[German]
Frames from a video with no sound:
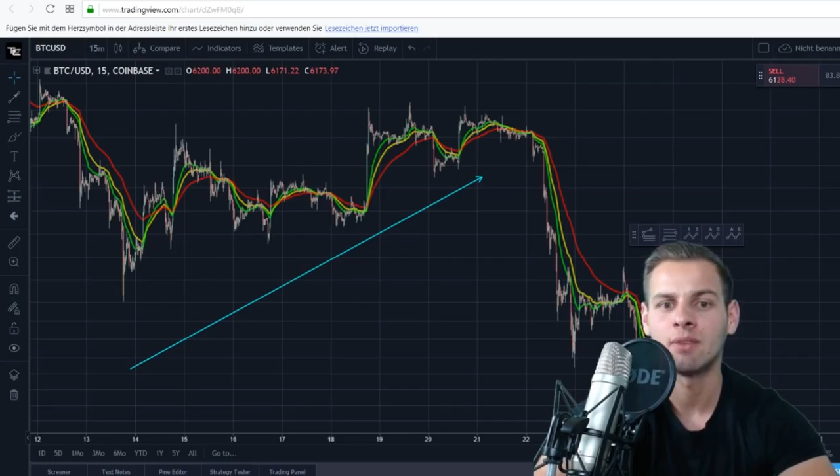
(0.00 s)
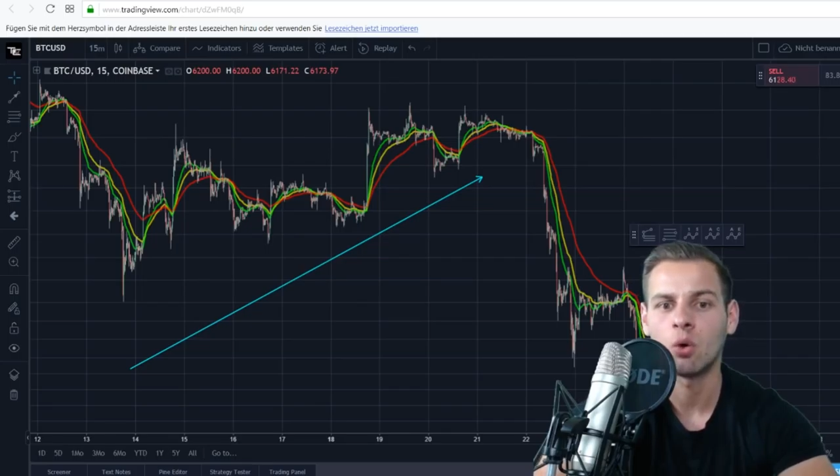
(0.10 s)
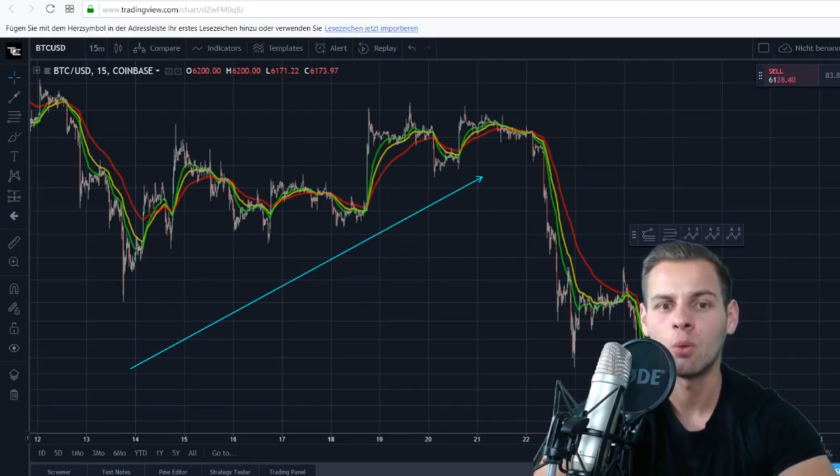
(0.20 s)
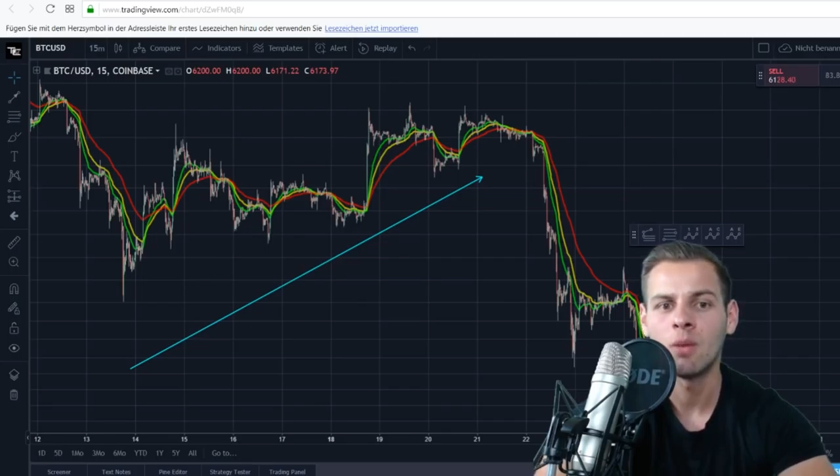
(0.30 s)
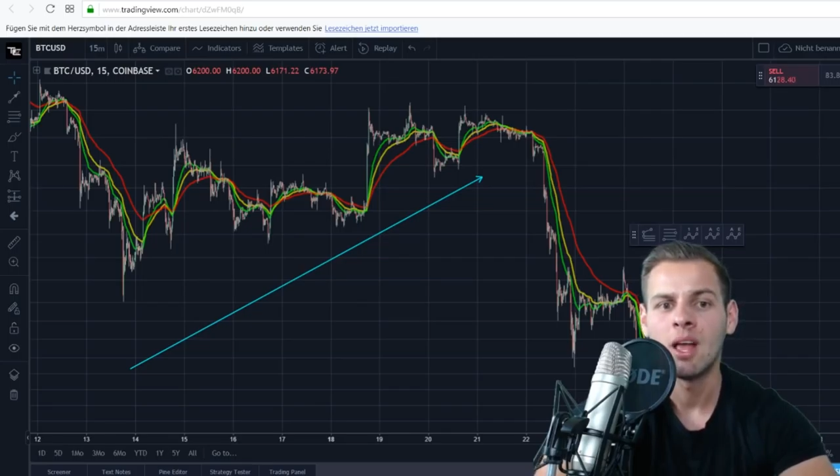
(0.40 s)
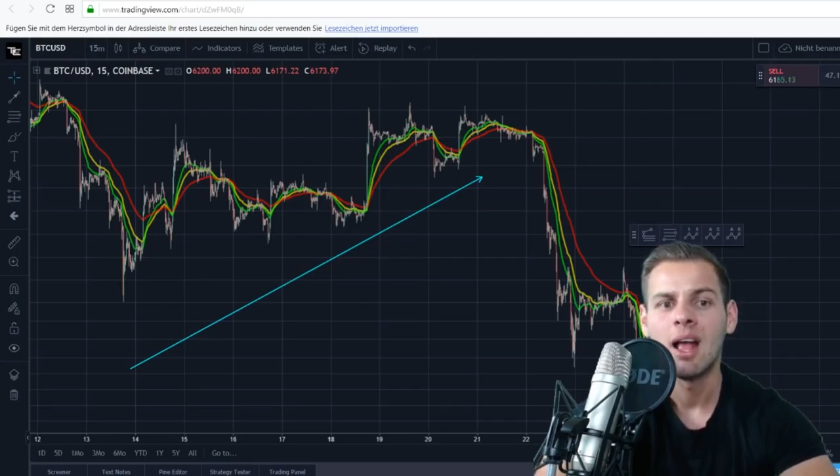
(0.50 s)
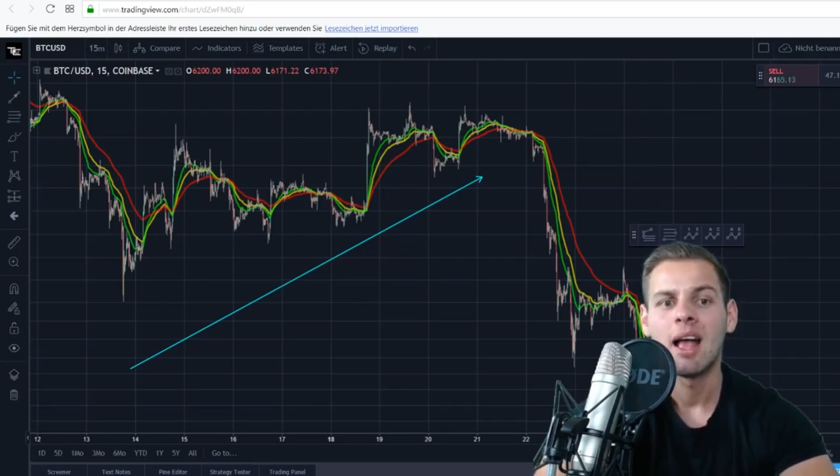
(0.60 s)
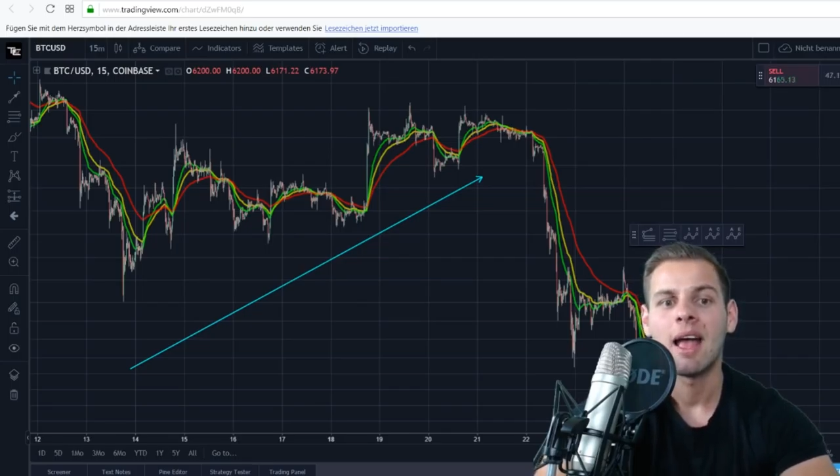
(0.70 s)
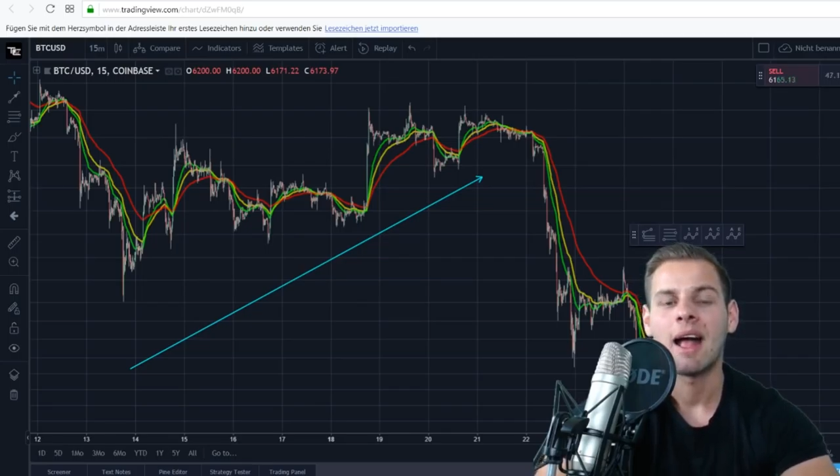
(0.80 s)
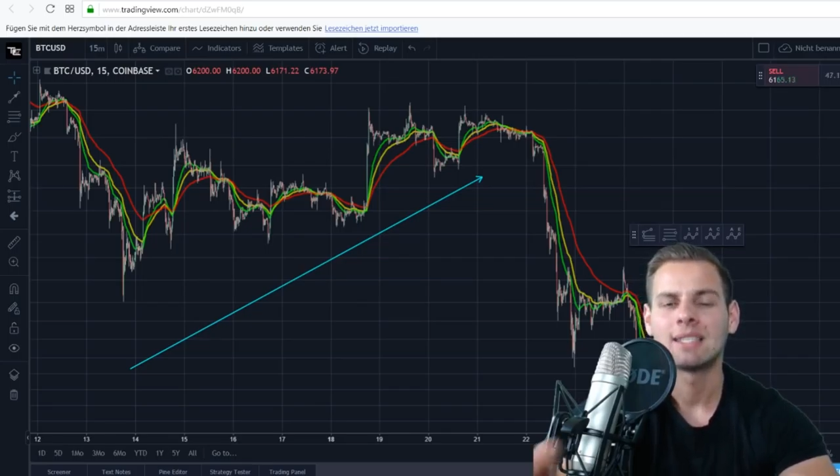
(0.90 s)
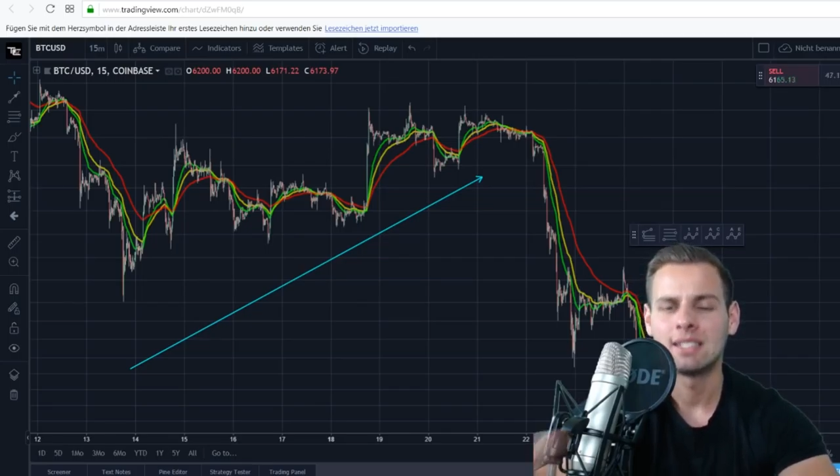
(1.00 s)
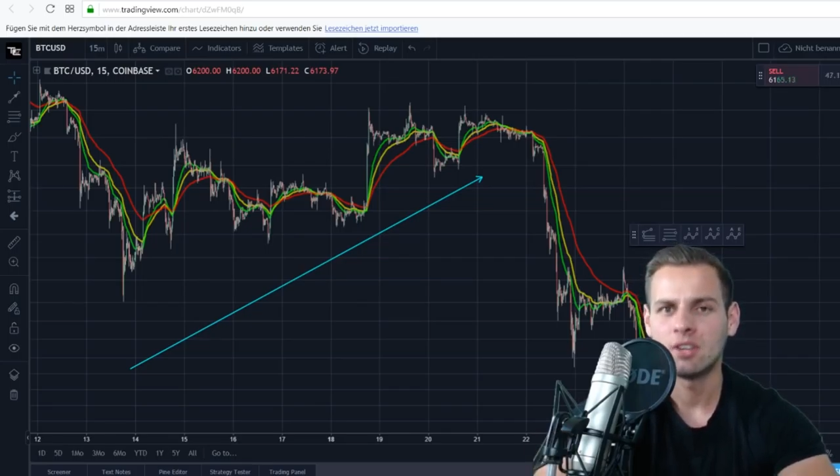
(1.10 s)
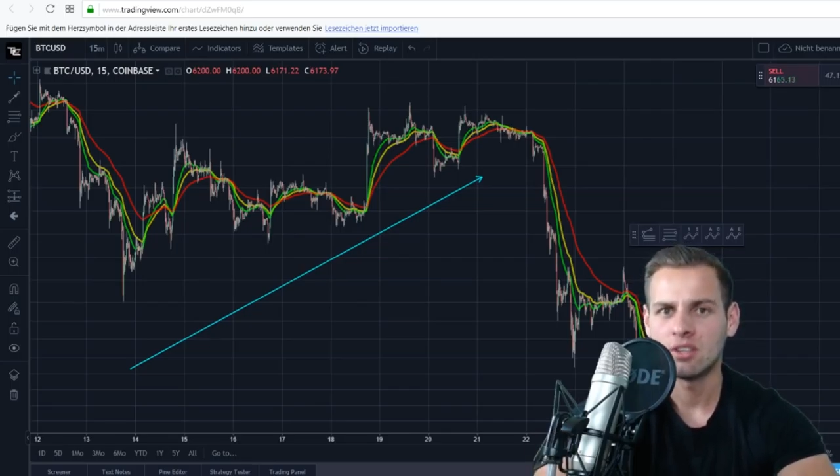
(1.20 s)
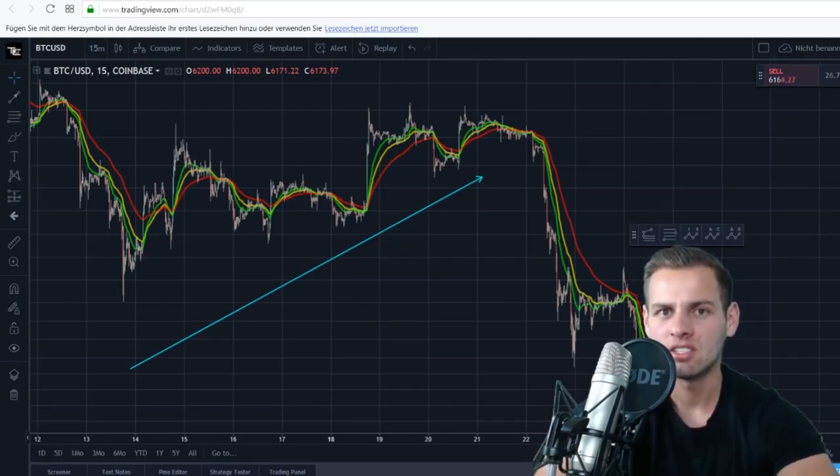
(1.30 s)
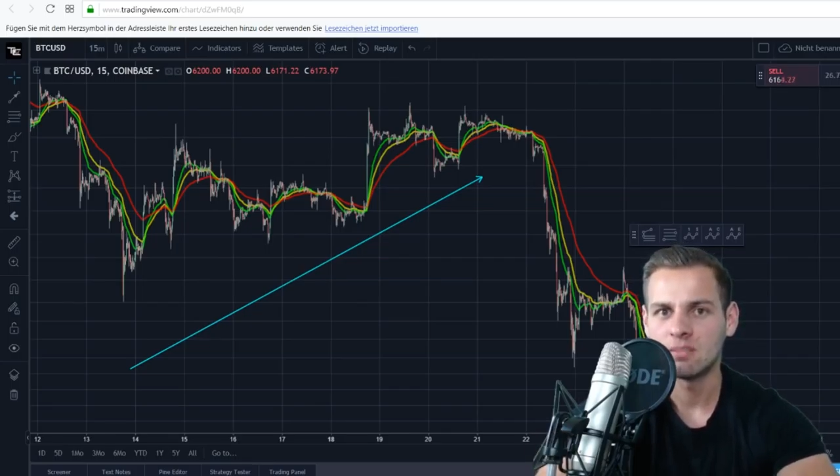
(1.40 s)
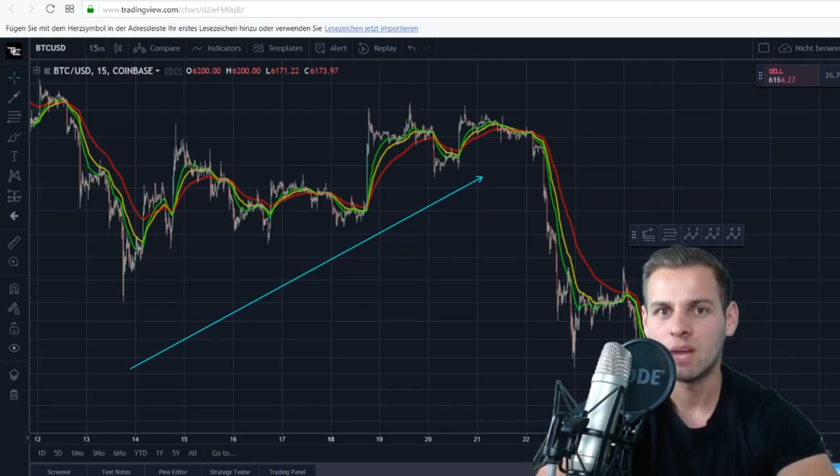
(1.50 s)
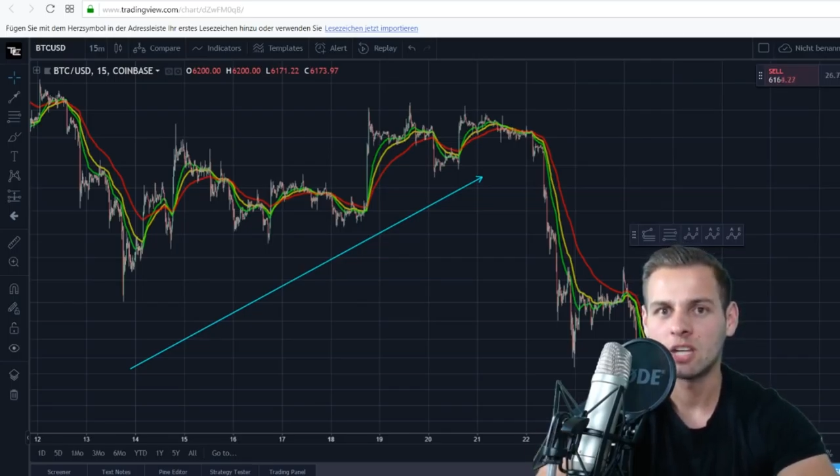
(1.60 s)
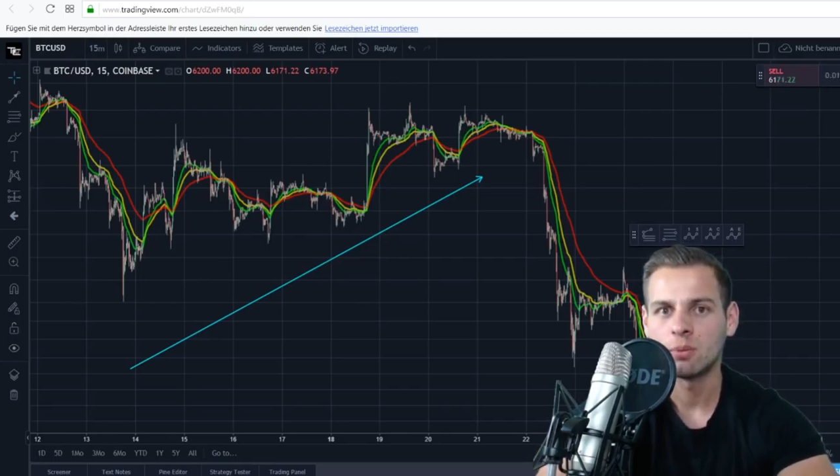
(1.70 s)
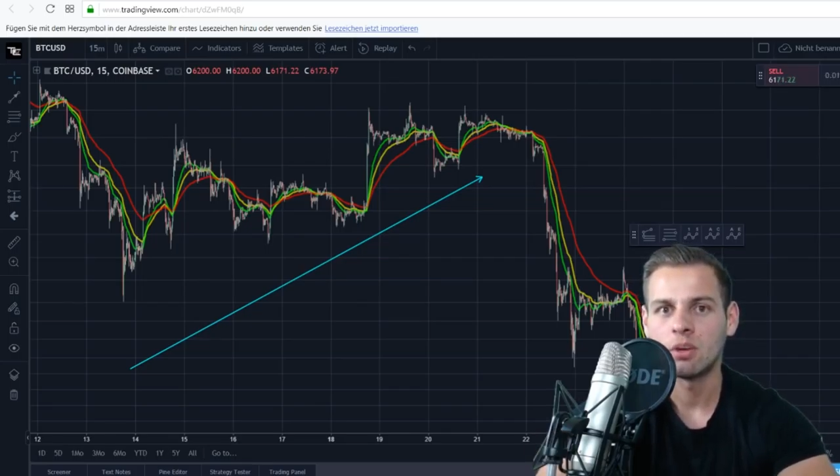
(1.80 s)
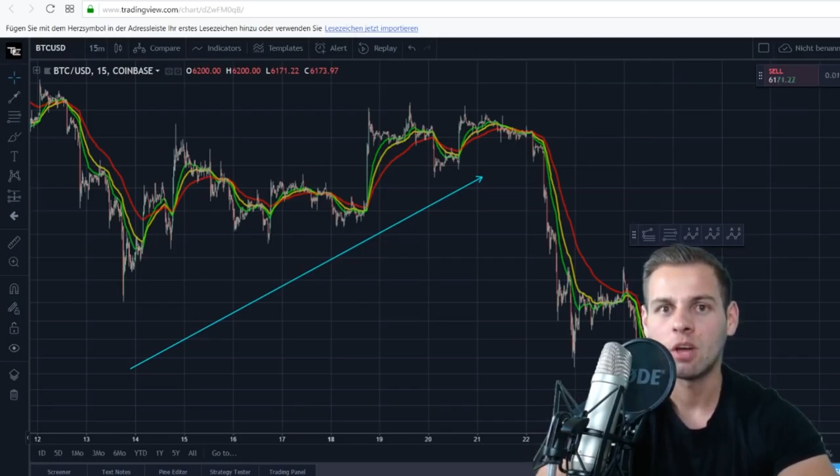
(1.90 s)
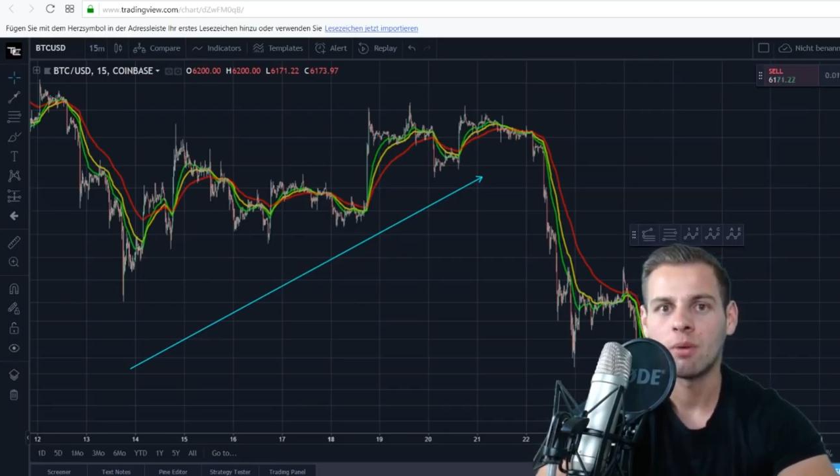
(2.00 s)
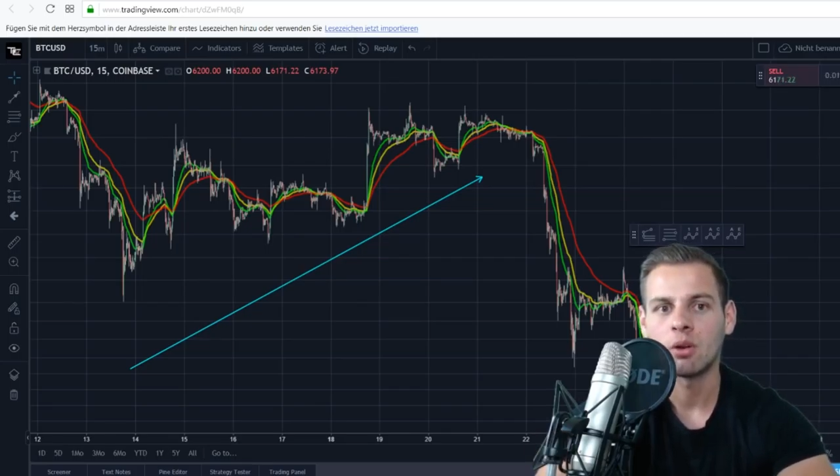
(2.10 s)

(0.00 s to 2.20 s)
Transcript: Warum erzähle ich euch dieses Beispiel nochmal